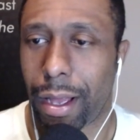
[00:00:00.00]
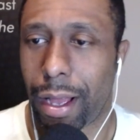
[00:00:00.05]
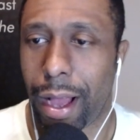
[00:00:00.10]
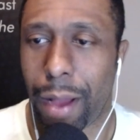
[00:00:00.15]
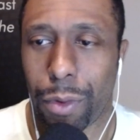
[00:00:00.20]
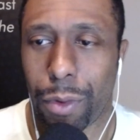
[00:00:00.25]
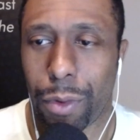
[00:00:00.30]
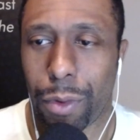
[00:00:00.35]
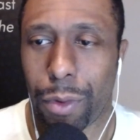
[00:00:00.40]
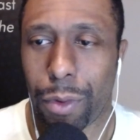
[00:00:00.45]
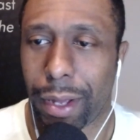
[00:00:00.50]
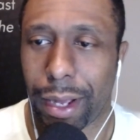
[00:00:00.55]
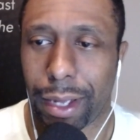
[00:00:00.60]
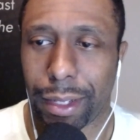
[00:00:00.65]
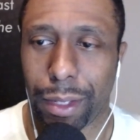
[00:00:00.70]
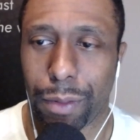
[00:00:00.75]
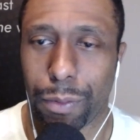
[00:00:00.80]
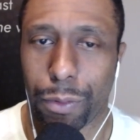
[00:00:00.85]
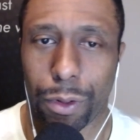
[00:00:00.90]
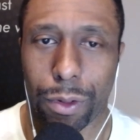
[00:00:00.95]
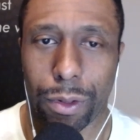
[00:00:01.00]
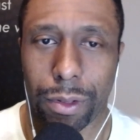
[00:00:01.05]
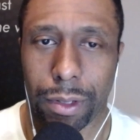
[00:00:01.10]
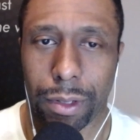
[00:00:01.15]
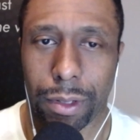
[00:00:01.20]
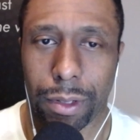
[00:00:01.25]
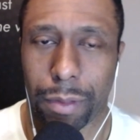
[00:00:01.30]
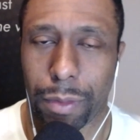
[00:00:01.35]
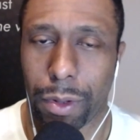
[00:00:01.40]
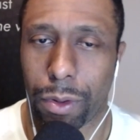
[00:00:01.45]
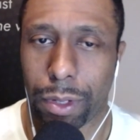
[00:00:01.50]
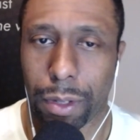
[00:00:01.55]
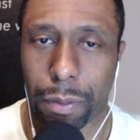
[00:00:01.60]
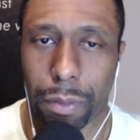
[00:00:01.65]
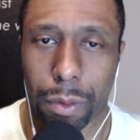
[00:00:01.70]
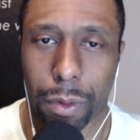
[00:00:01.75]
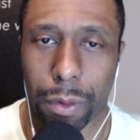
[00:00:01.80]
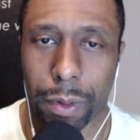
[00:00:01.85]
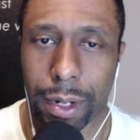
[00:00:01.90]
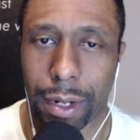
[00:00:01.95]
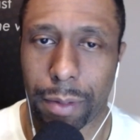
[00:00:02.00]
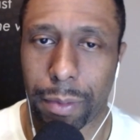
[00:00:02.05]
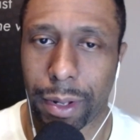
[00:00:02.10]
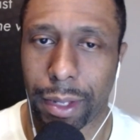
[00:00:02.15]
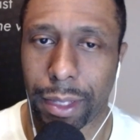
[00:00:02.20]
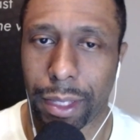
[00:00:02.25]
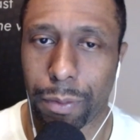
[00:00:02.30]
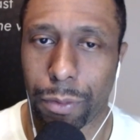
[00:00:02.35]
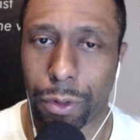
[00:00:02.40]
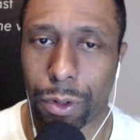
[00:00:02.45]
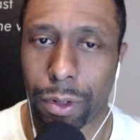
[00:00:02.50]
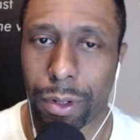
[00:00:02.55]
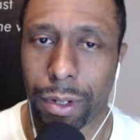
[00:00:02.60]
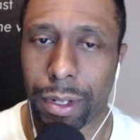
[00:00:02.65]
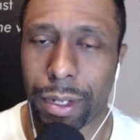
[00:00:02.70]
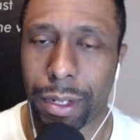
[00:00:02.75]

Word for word: Amo el veganismo y me gusta promover el veganismo.